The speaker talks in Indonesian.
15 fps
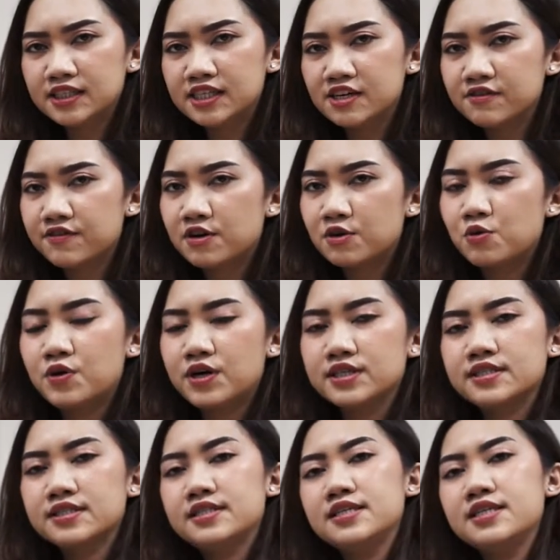dan
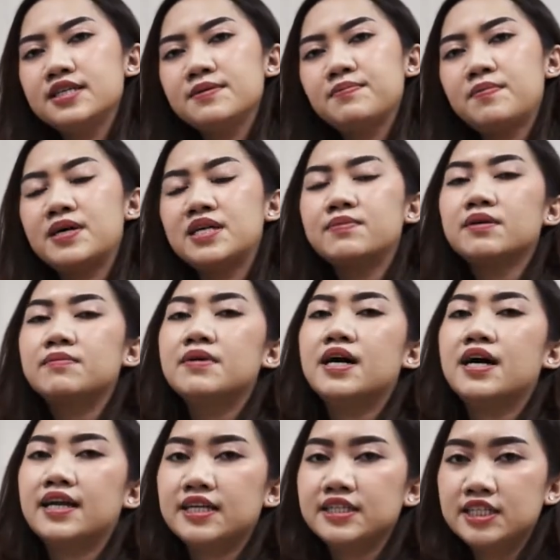evakuasi pemadam
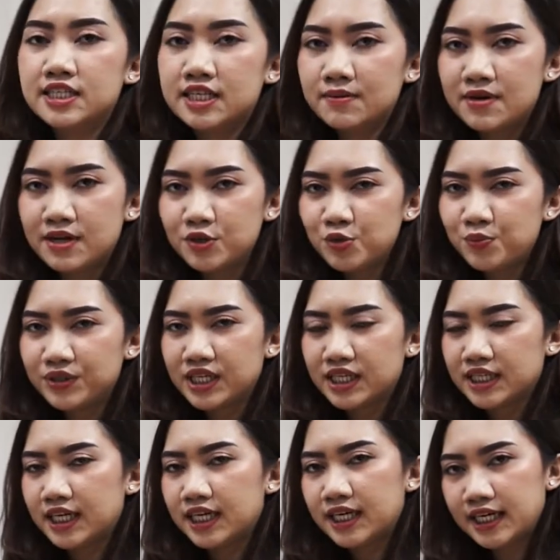kebakaran Indramayu
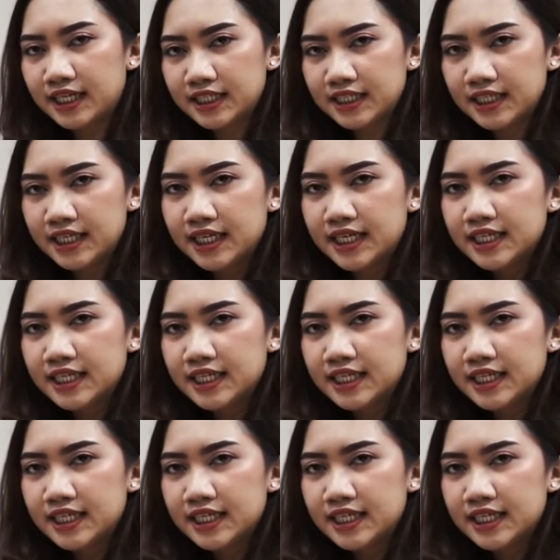menyatakan